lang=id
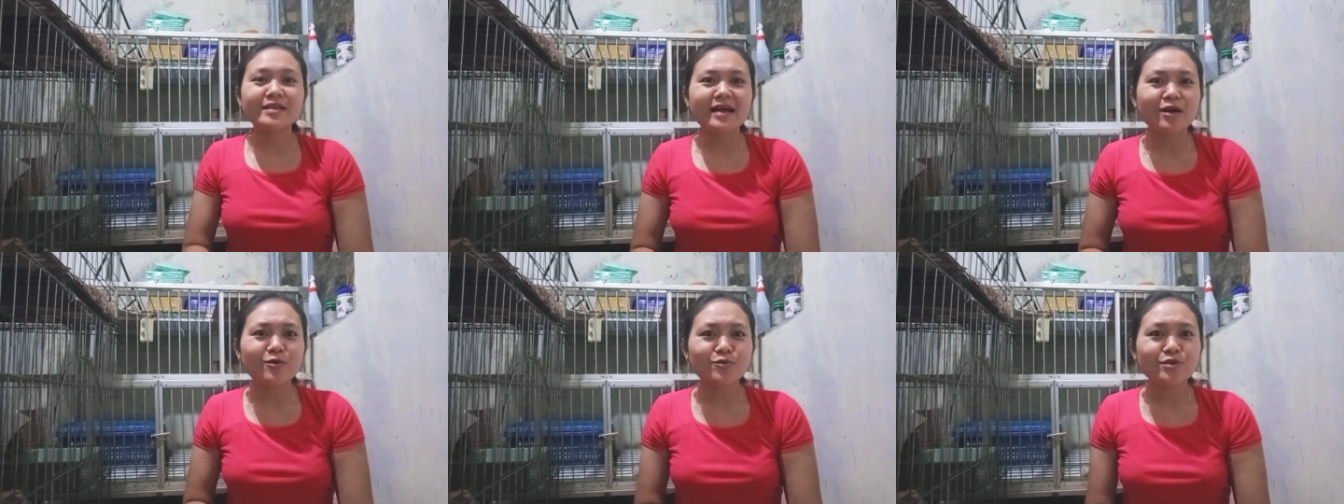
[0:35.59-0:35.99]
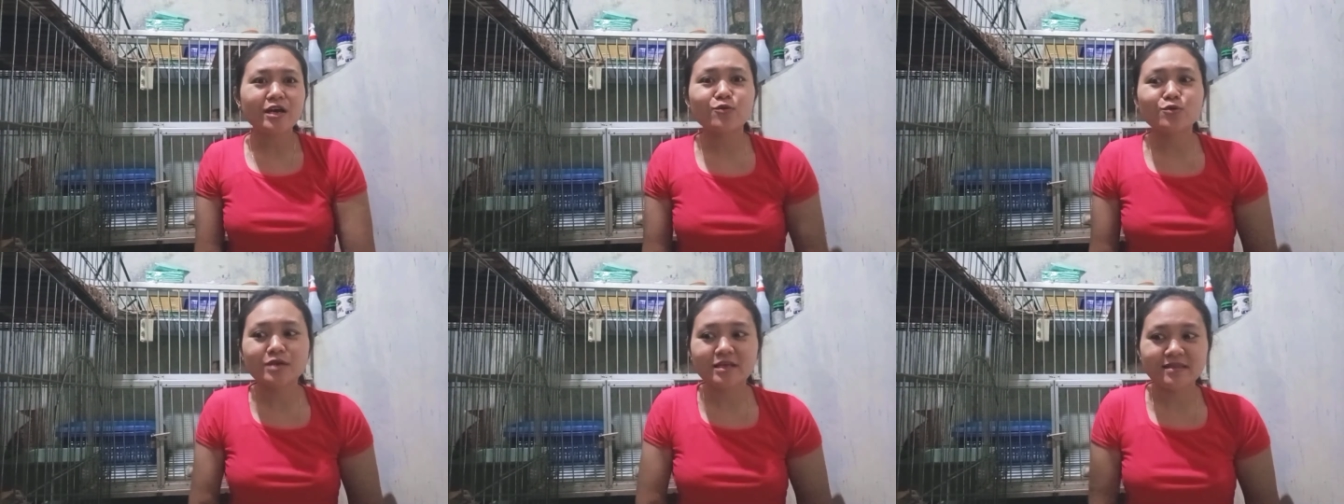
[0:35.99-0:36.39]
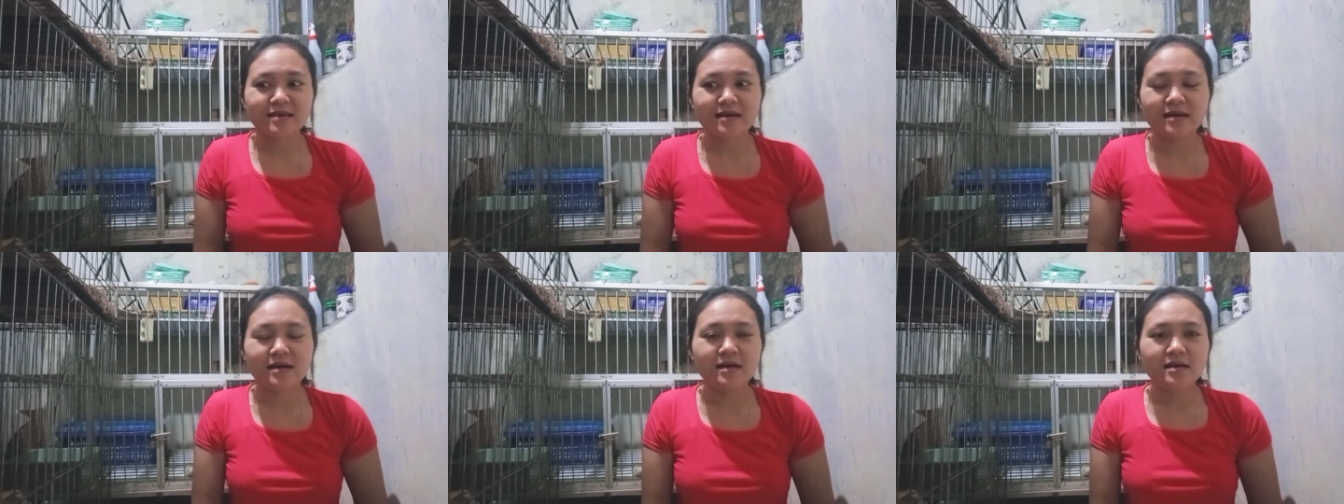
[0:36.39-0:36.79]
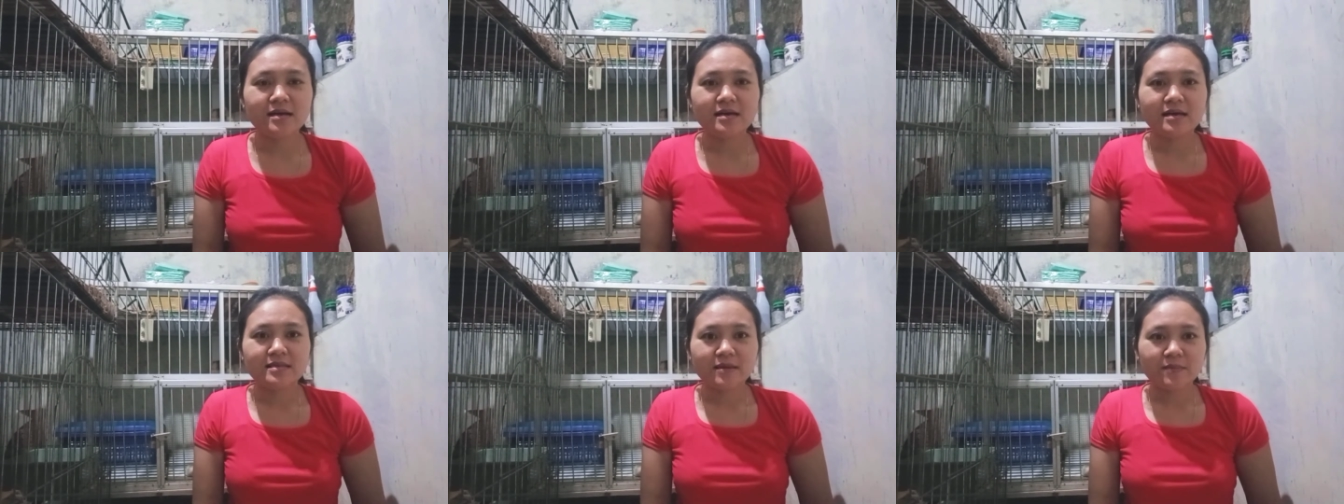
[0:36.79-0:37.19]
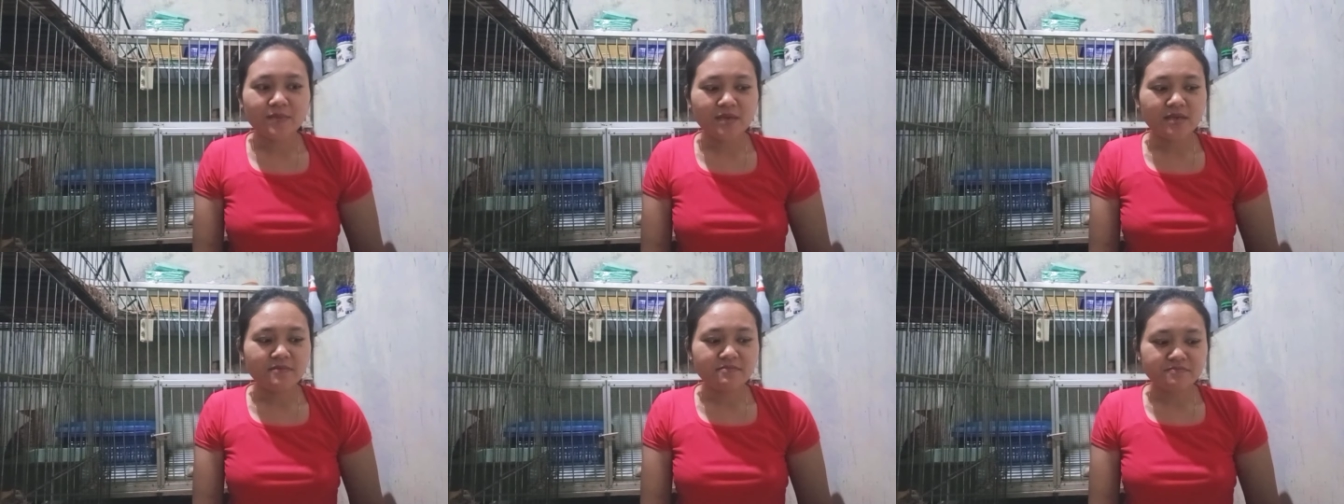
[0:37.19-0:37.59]
aku yang kudet ya
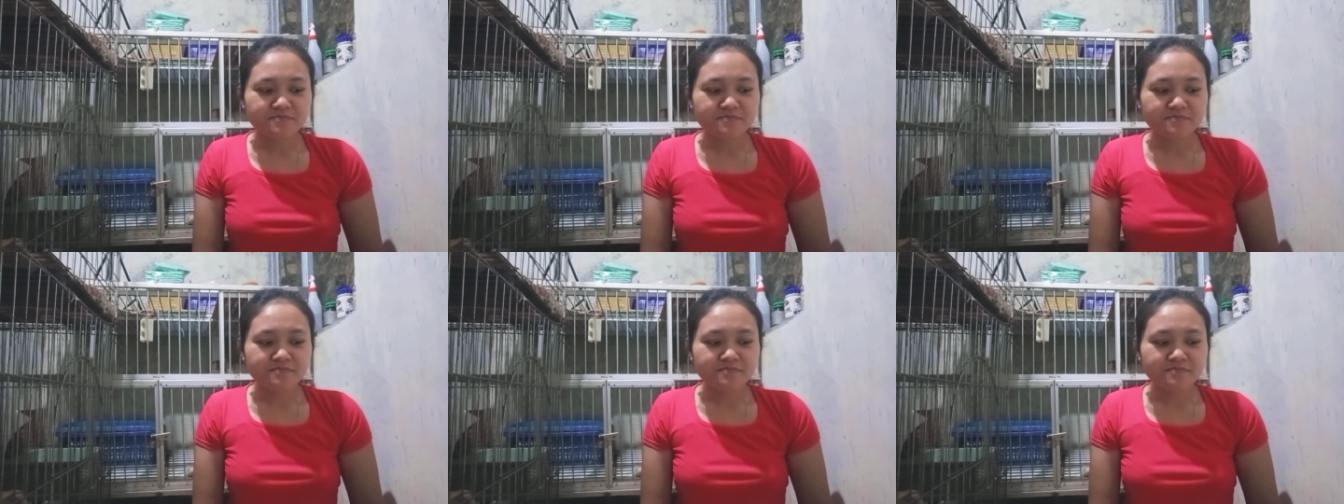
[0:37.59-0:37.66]
tapi